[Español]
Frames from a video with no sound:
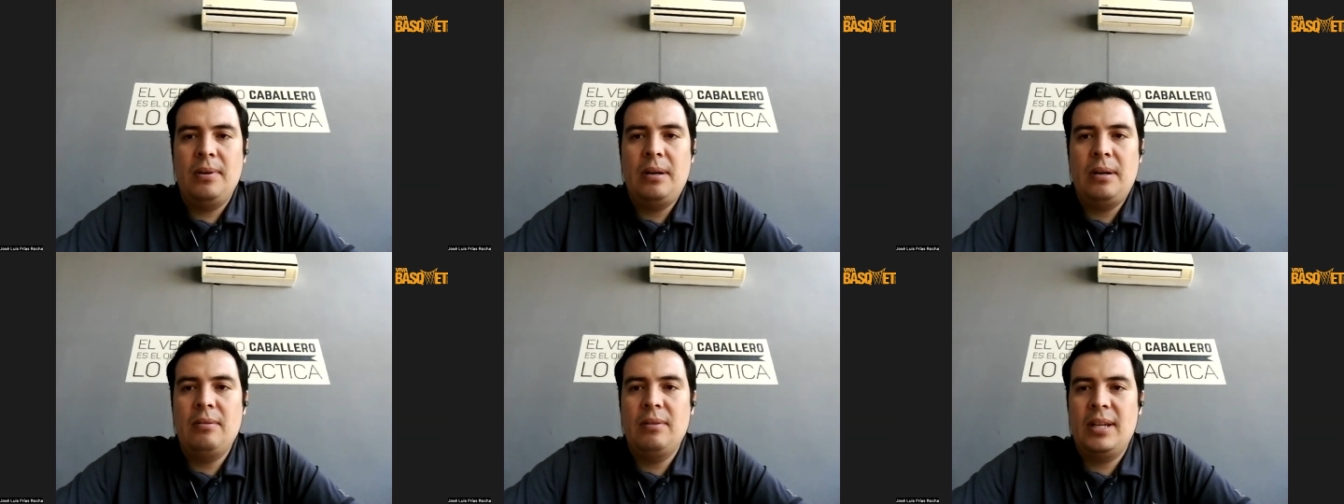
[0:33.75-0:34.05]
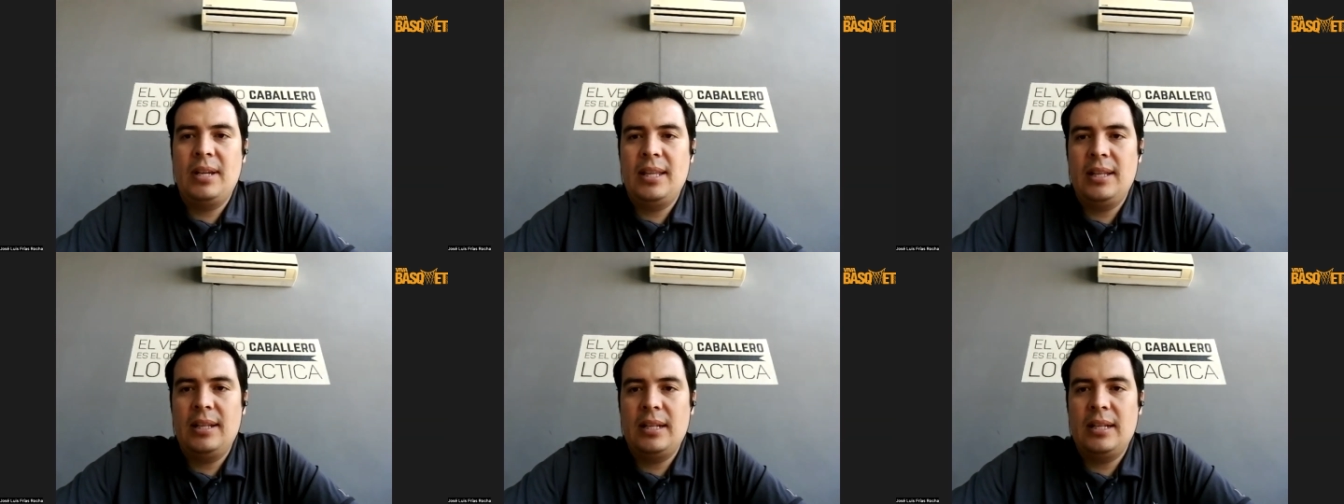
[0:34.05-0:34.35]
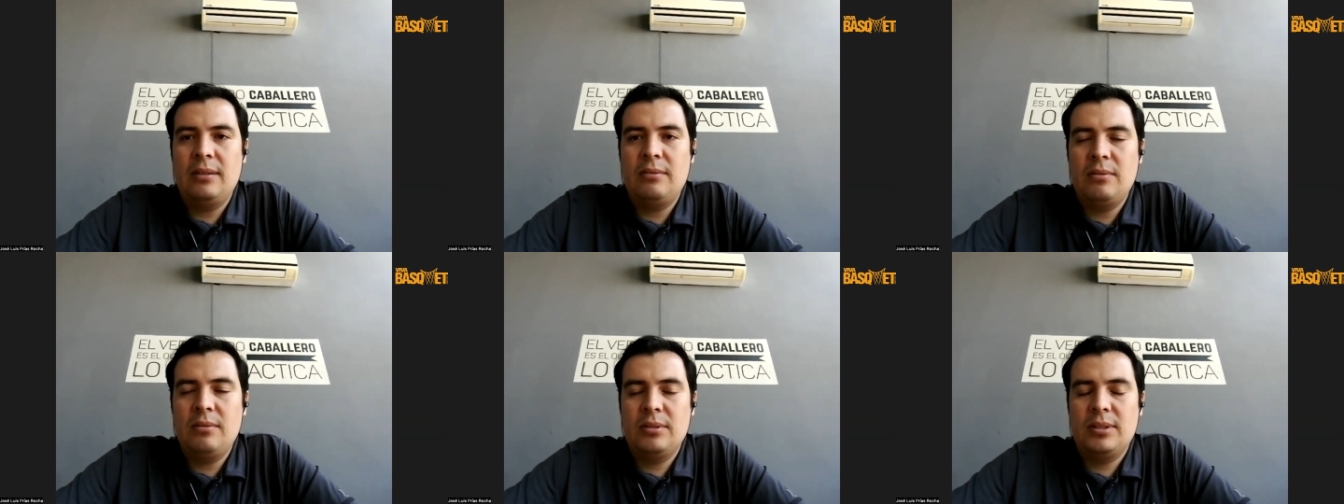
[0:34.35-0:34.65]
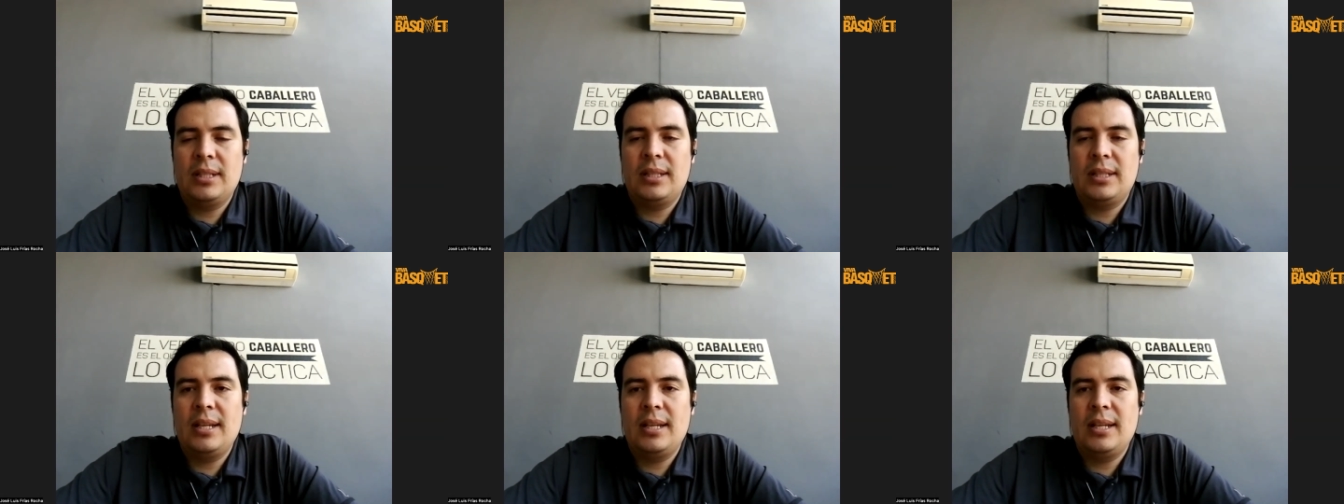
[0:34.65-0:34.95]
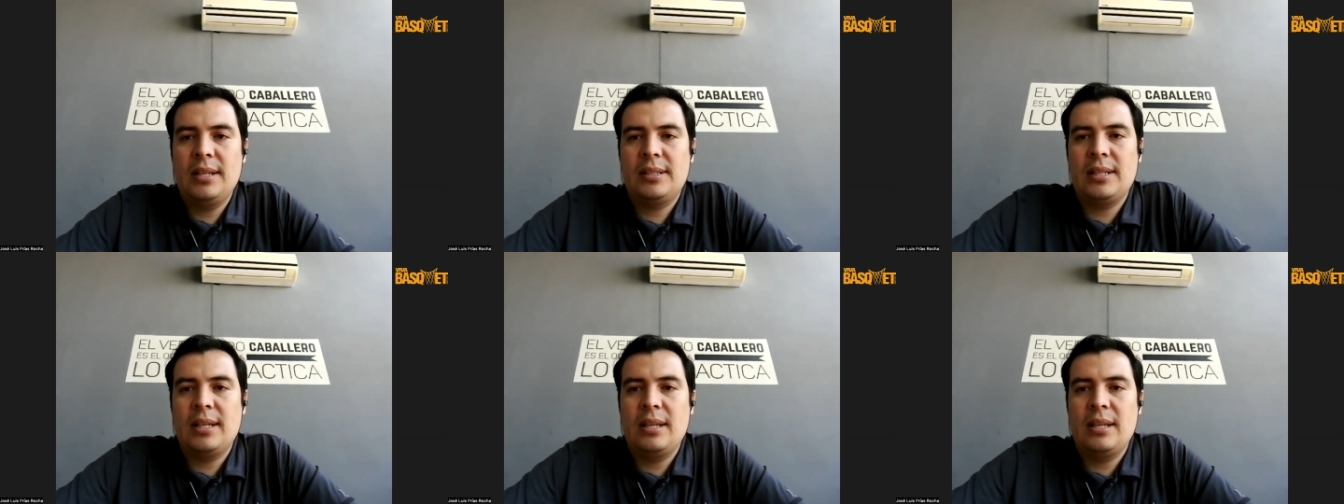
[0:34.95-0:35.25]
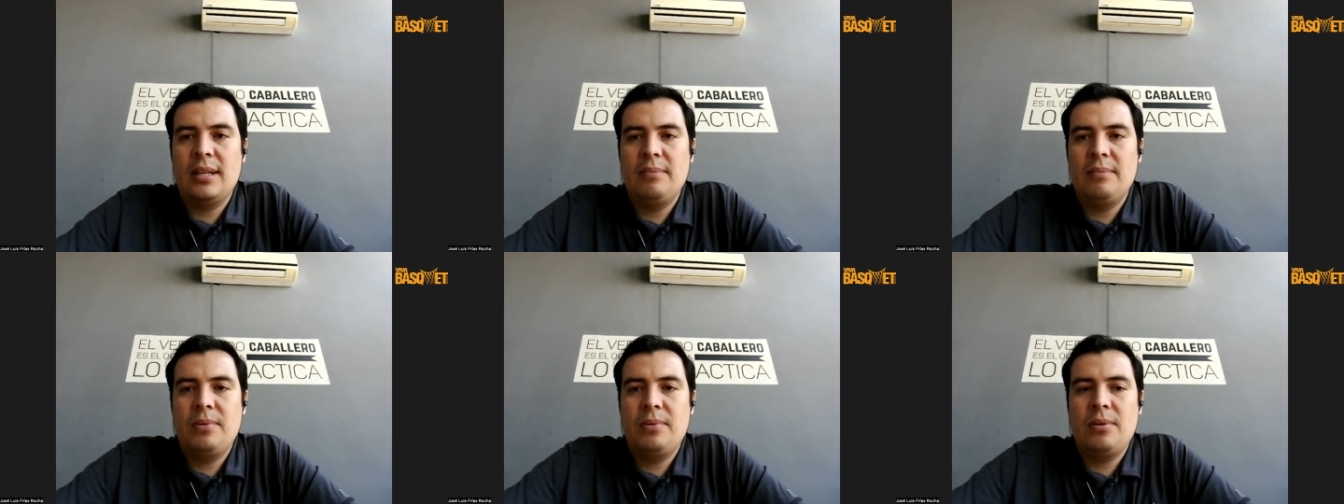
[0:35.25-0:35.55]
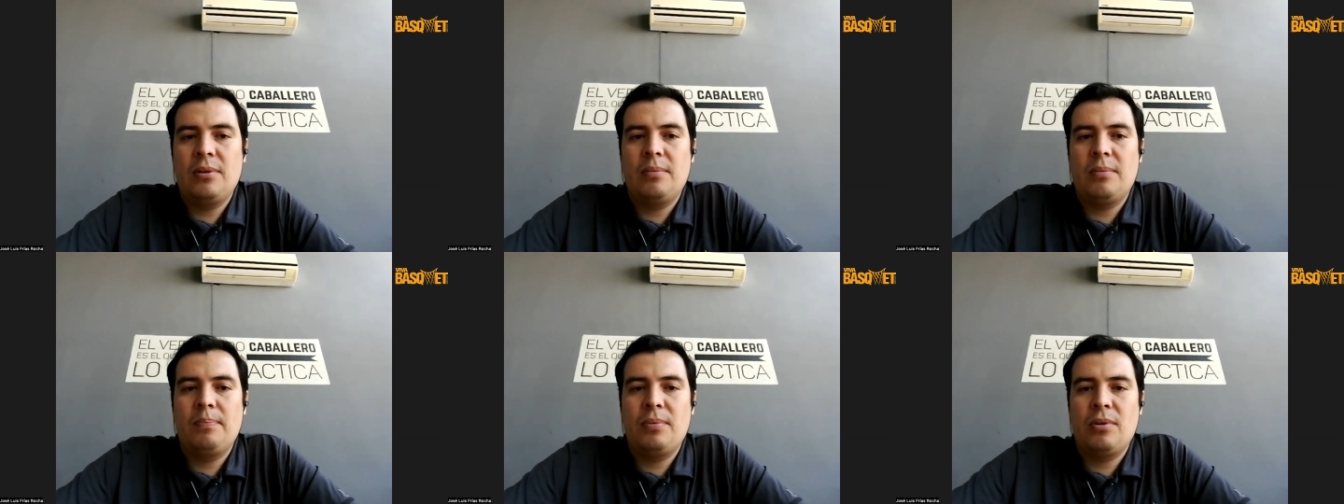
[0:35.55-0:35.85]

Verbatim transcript: aún quedan algunos detalles ahí por,